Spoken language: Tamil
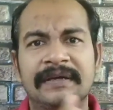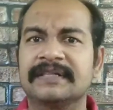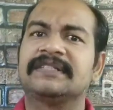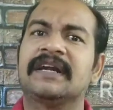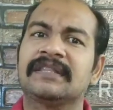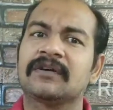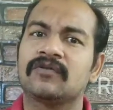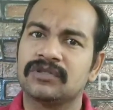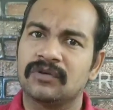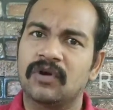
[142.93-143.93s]
டெஸ்ட் எடுத்து
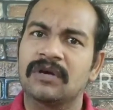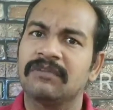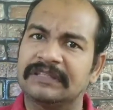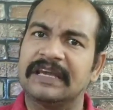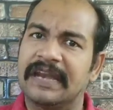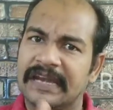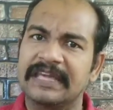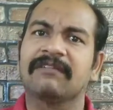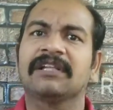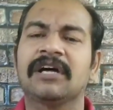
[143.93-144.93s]
கொஞ்சம் உடம்பு தேறி
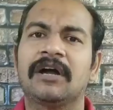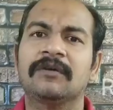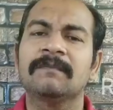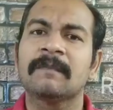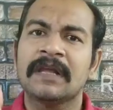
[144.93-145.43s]
நீங்க வந்தாலும்